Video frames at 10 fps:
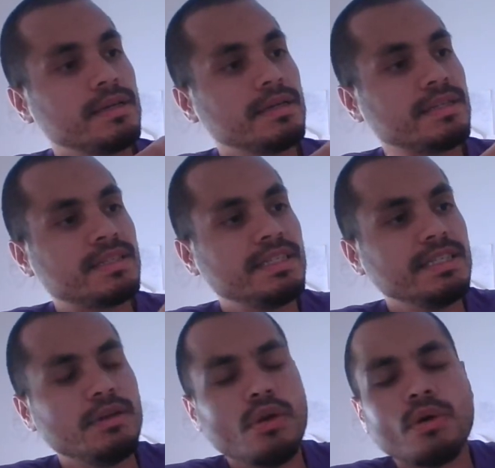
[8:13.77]
si
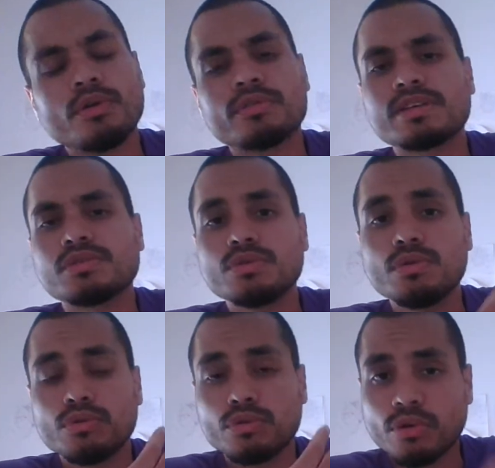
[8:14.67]
l'orientation
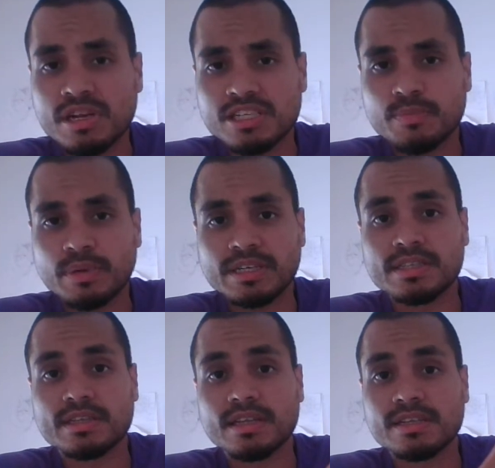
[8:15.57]
de ton esprit,
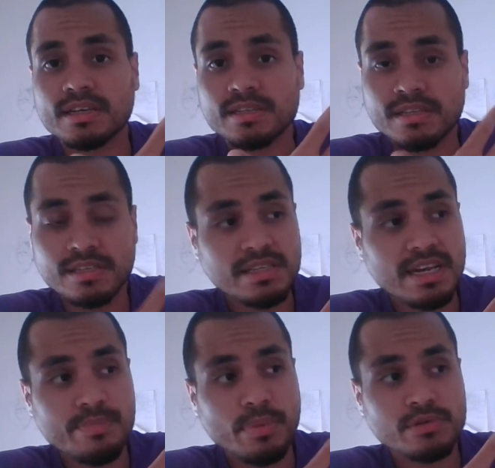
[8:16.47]
c'est-à-dire si
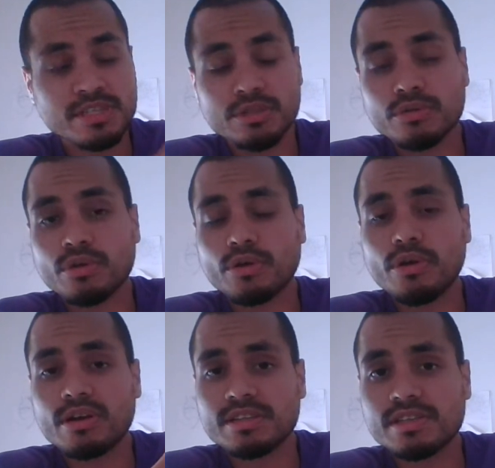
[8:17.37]
les pensées de ton
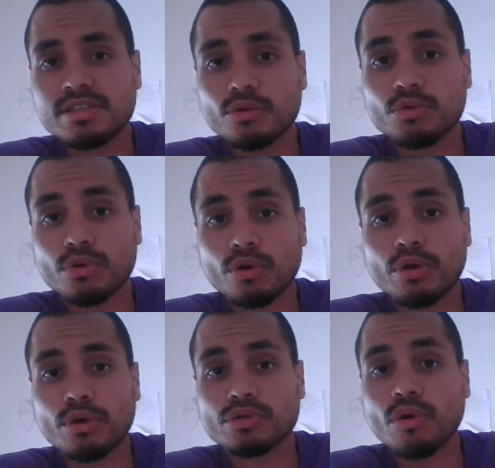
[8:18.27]
cœur, les désirs de ton
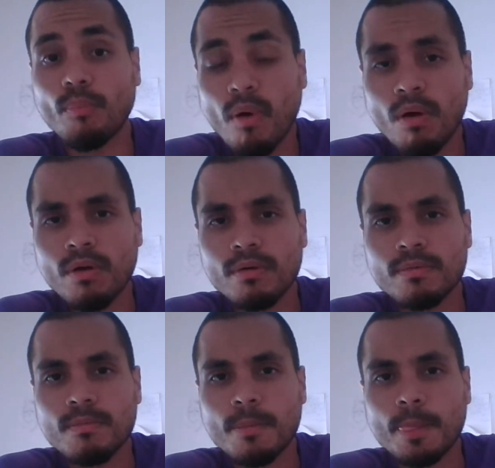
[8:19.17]
cœur sont bons,
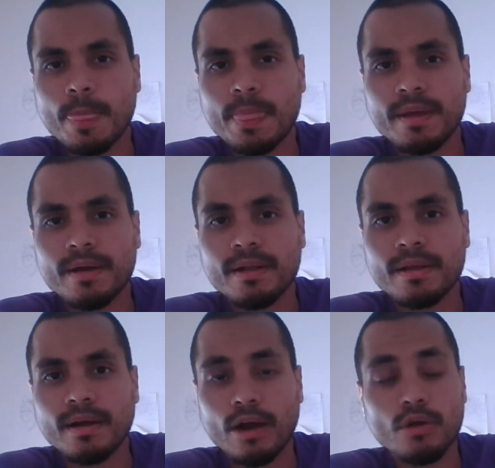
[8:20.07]

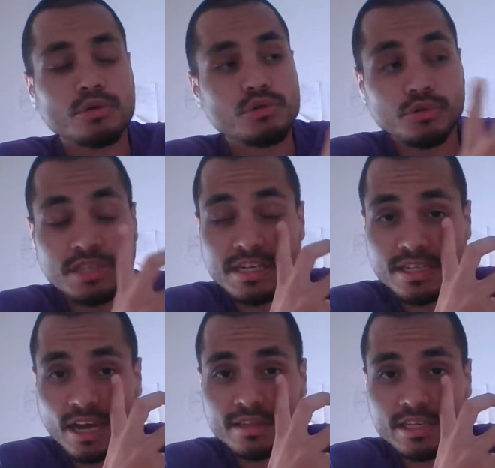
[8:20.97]
alors tu
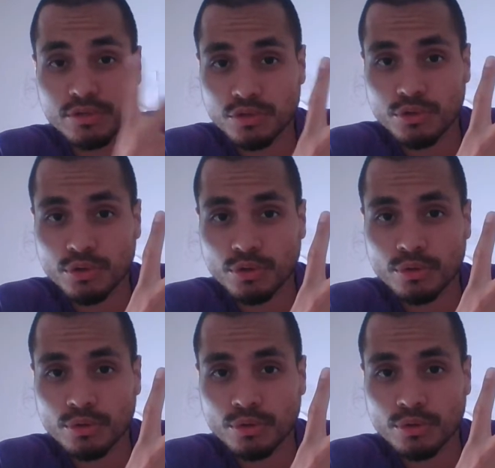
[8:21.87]
utiliseras tes yeux